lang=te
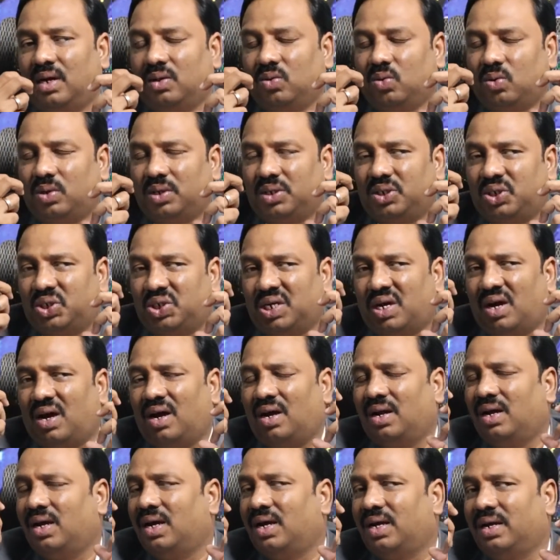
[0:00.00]
అది ఒక
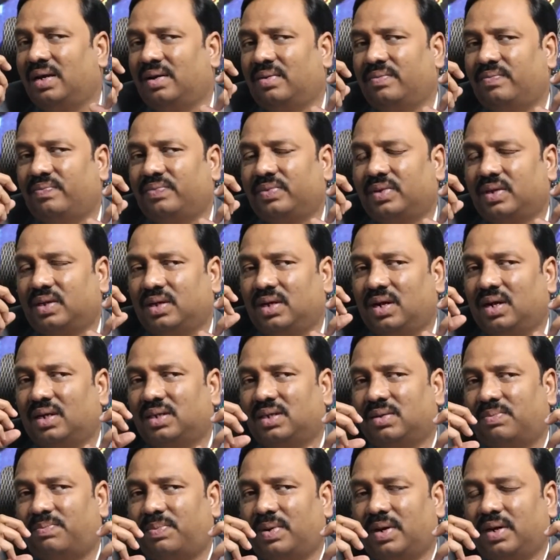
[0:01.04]
చాలా ఎలా
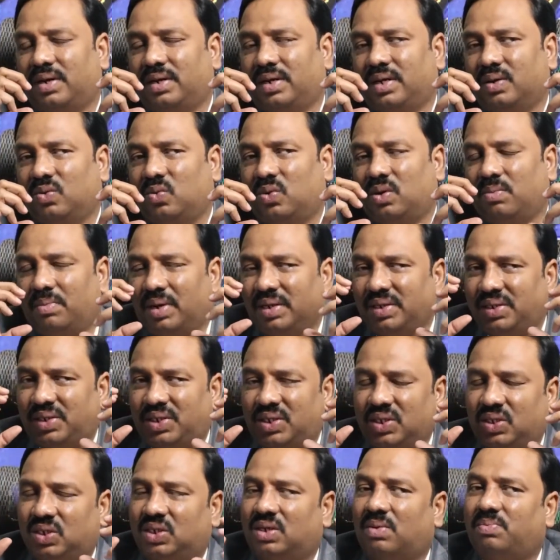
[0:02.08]
చెప్పాలంటే ఒక
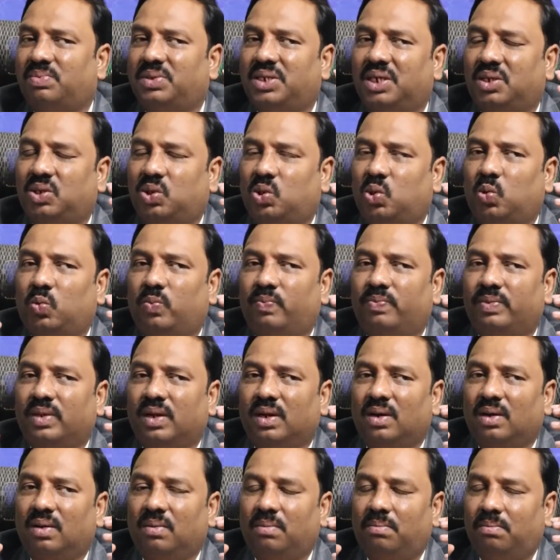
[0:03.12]
మంచి సబ్జెక్టు
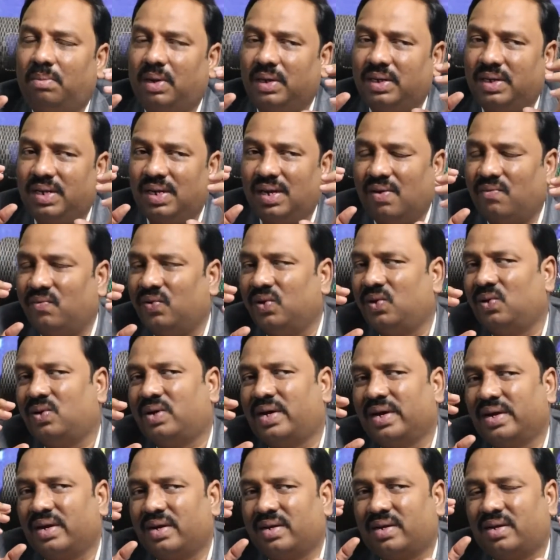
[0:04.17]
బట్ ఎవరు
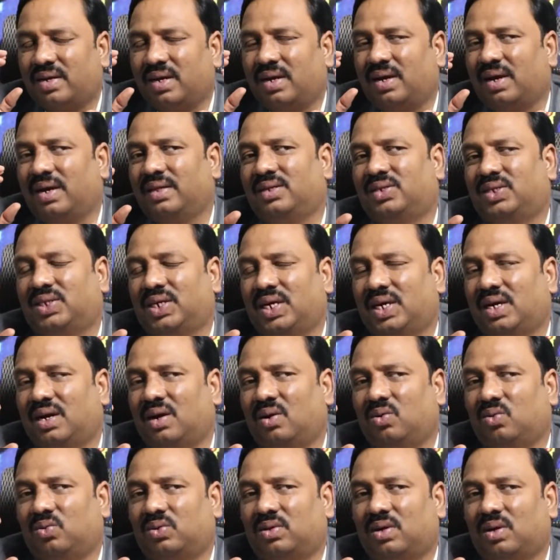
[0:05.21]
కరెక్ట్గా అది
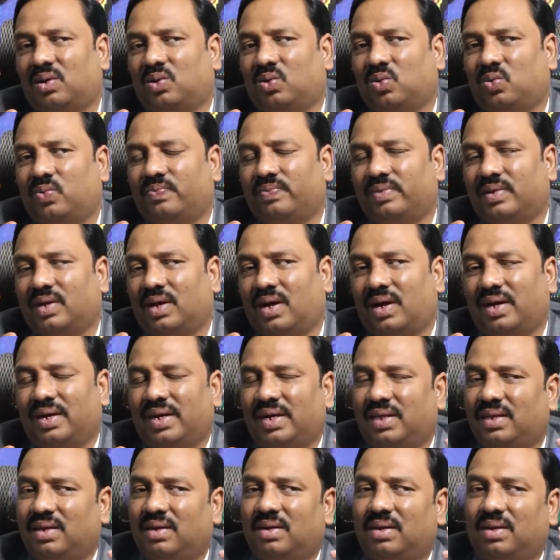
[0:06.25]
చేయగలుగుతారు
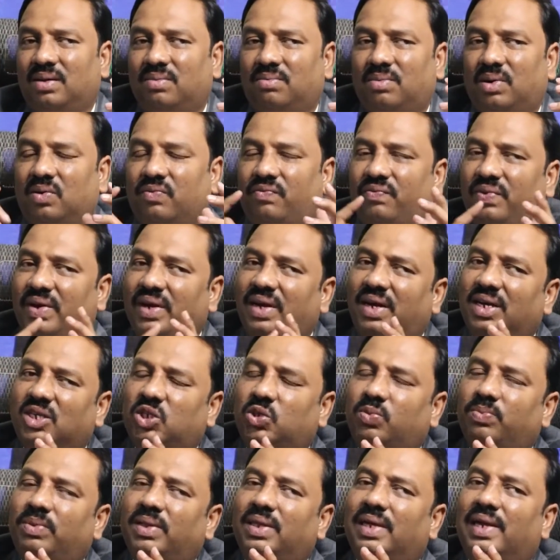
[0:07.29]
అనేది మనం
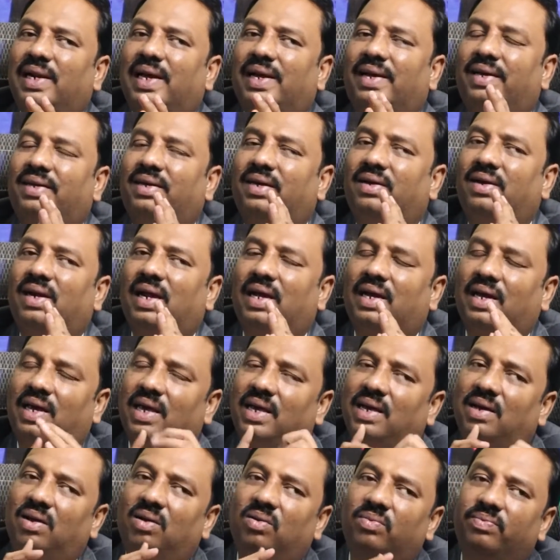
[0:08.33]
ఫింగర్స్ మీద లెక్క
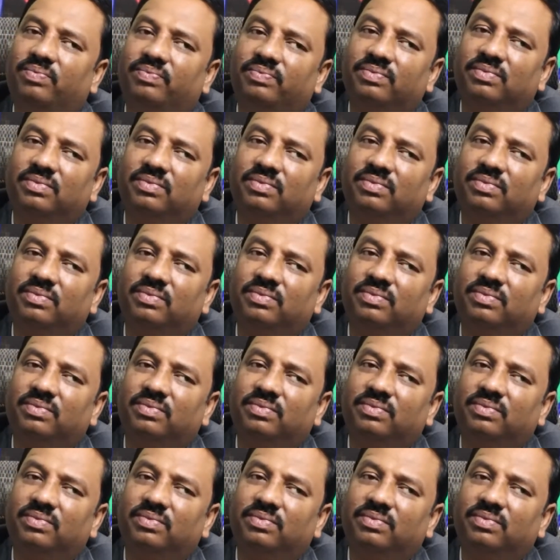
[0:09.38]
లెక్కేయగలం